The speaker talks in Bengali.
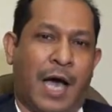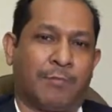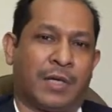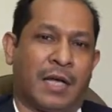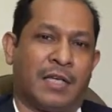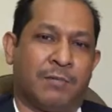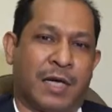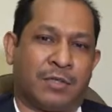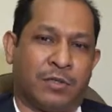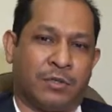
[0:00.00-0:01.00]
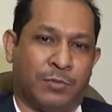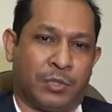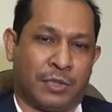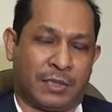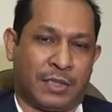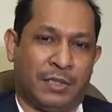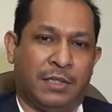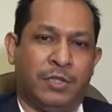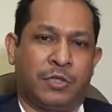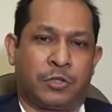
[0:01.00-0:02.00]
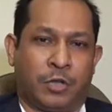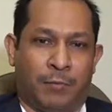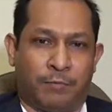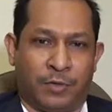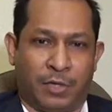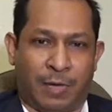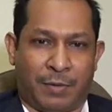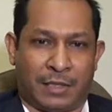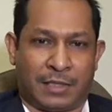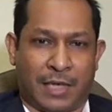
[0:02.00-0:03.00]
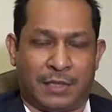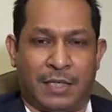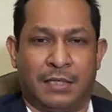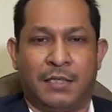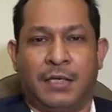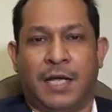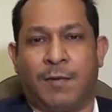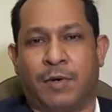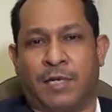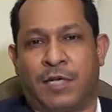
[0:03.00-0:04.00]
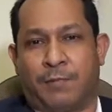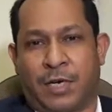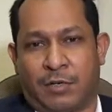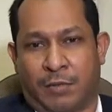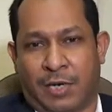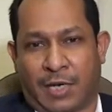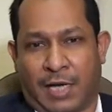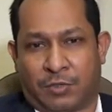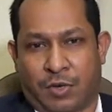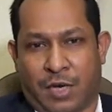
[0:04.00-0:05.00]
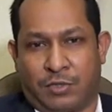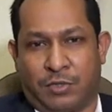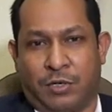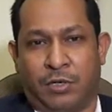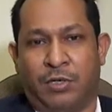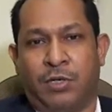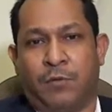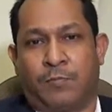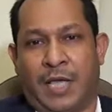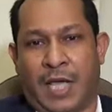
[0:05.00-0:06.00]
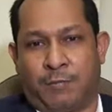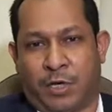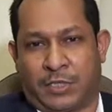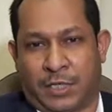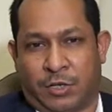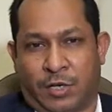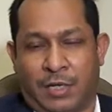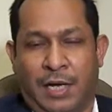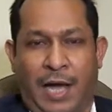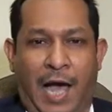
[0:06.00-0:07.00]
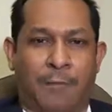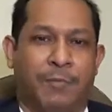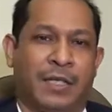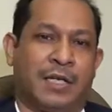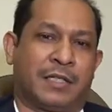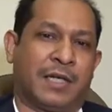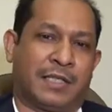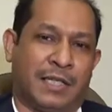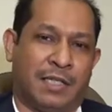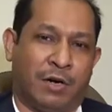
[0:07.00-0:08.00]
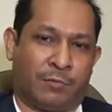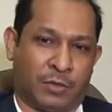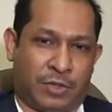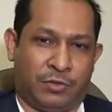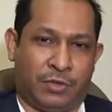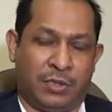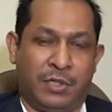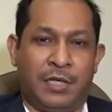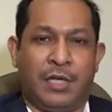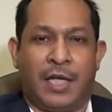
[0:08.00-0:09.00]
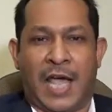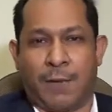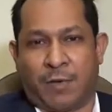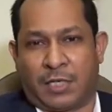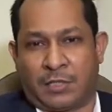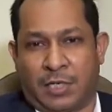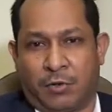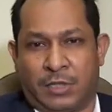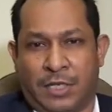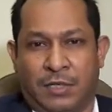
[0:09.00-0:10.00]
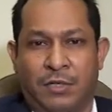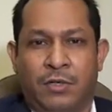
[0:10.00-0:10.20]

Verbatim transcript: আপনারা নির্বাচন কমিশনকে সম্পূর্ণভাবে স্বাধীন এবং নিরপেক্ষভাবে কাজ করার জন্য এই প্রশাসন আপনাদের সাজিয়ে দেওয়া প্রশাসন এই প্রশাসনের অধিক